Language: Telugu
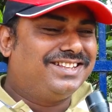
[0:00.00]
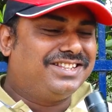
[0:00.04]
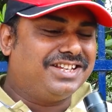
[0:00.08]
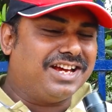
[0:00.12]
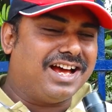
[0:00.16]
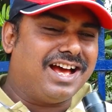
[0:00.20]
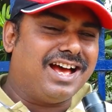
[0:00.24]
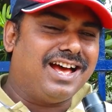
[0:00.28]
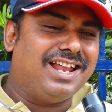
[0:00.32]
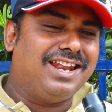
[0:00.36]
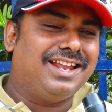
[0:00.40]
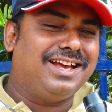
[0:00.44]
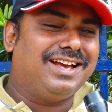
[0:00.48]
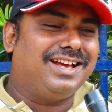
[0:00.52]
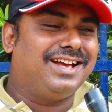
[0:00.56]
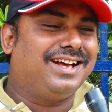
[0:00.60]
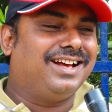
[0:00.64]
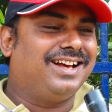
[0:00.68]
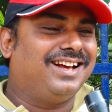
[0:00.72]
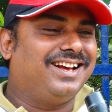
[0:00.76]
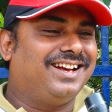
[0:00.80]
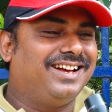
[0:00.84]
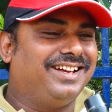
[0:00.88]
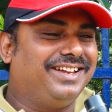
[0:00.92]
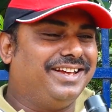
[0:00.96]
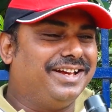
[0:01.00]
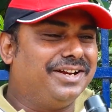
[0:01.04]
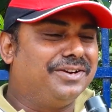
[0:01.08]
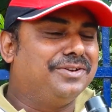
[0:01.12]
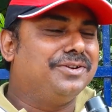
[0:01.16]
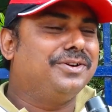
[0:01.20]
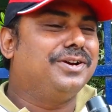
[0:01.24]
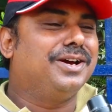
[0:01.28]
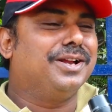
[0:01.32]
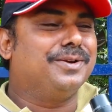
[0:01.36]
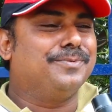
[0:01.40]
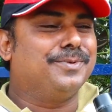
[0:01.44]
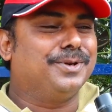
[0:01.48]
చాలా
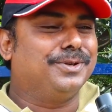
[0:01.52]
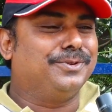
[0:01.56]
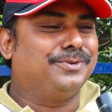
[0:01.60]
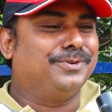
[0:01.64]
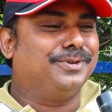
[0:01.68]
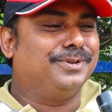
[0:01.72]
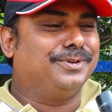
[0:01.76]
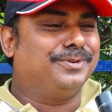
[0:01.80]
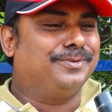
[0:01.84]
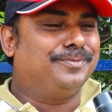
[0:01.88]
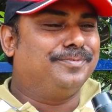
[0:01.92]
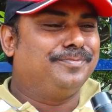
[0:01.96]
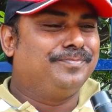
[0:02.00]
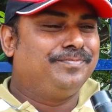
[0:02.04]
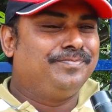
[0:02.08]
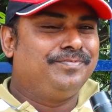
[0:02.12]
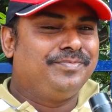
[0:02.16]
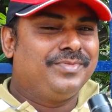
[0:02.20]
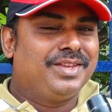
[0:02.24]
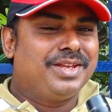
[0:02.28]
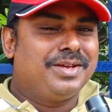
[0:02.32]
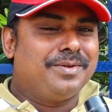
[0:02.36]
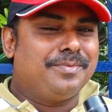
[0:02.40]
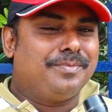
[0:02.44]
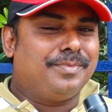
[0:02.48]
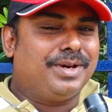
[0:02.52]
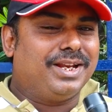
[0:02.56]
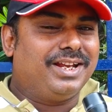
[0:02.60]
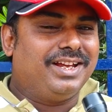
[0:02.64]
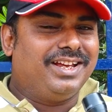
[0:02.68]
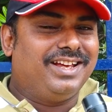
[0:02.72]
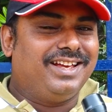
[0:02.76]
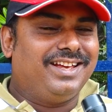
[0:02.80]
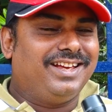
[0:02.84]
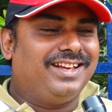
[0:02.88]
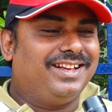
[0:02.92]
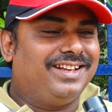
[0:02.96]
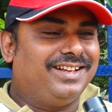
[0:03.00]
ఎంగుకు కనబడుతున్నారు మరి
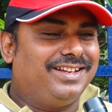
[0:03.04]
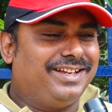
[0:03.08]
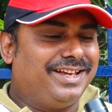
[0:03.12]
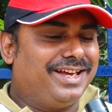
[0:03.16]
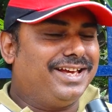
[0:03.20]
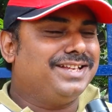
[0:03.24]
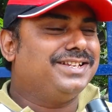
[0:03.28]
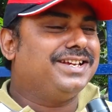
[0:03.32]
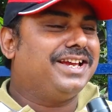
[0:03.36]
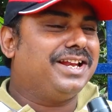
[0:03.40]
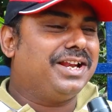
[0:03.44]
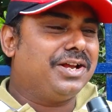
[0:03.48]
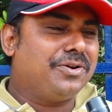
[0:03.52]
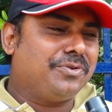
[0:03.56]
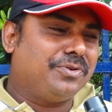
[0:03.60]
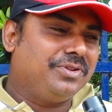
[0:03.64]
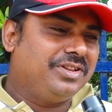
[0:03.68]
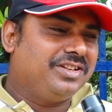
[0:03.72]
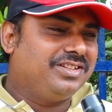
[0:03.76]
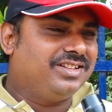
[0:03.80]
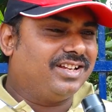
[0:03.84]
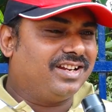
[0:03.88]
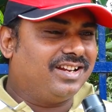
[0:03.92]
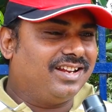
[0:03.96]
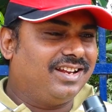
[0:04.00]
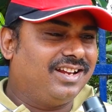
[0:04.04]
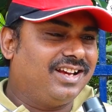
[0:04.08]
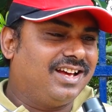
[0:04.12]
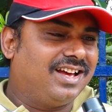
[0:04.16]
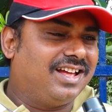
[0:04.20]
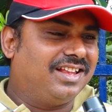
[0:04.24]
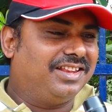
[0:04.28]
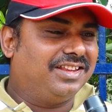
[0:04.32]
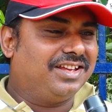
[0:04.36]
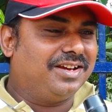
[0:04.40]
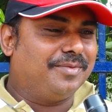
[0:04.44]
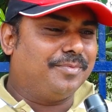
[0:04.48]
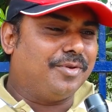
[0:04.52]
ఏజ్ అయినా కొద్ది జనరల్గా
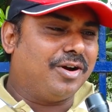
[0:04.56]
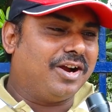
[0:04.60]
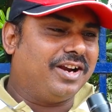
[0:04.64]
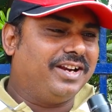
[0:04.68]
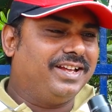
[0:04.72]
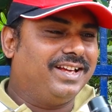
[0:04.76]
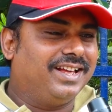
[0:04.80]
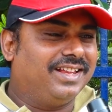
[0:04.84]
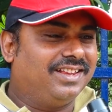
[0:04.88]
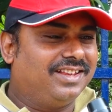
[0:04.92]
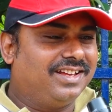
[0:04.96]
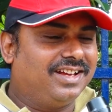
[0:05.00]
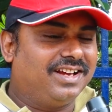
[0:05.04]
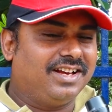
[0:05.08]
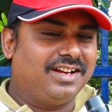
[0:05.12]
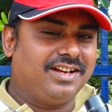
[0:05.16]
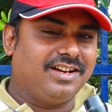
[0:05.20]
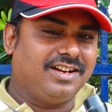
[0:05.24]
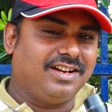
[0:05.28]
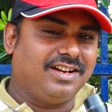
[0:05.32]
అంతా బాడీ అంతా